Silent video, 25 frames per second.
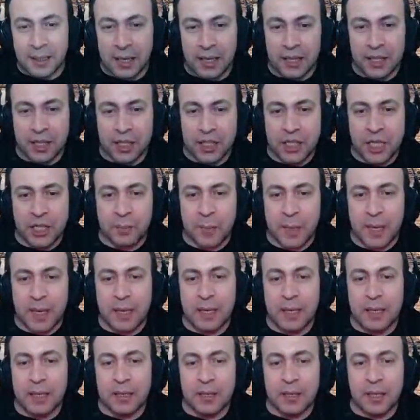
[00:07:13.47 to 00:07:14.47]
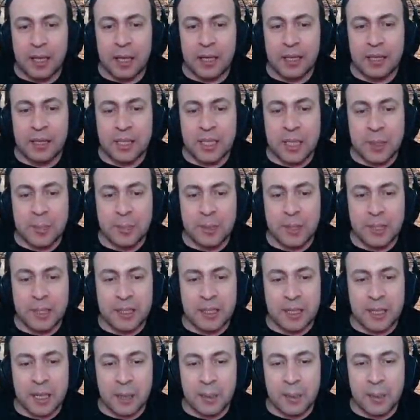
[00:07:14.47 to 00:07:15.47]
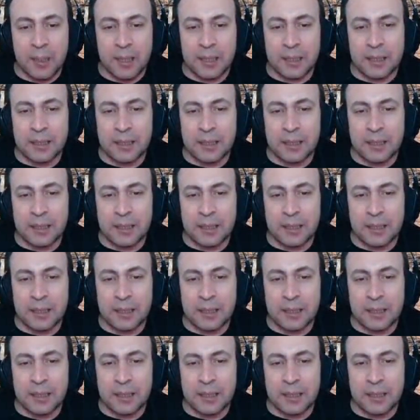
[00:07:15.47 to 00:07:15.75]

Ateş etme. Anlaşabilirdik ama.